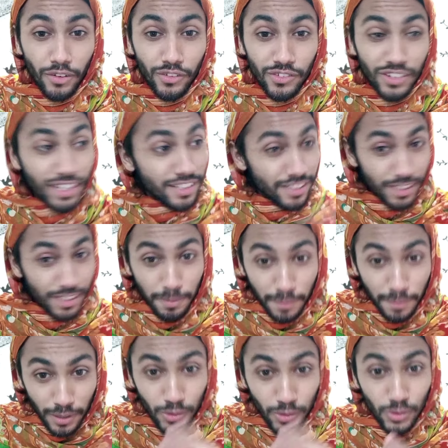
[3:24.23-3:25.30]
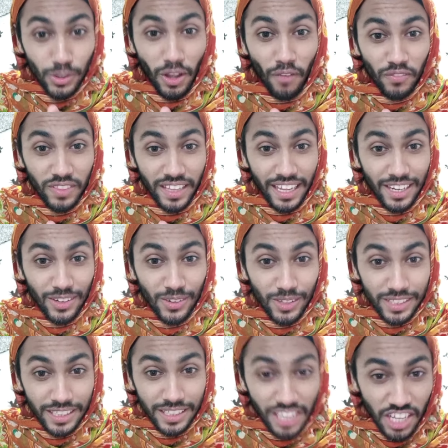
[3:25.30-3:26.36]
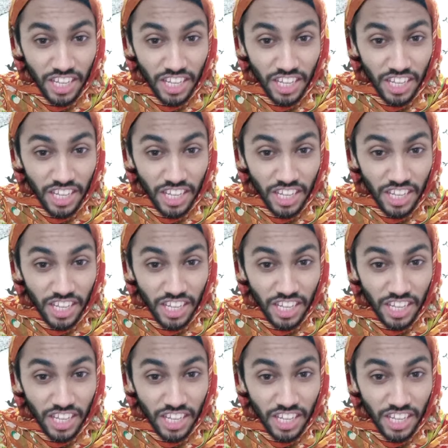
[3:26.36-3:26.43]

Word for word: फोन कर सन तो परसों हफ्ते वाले रोज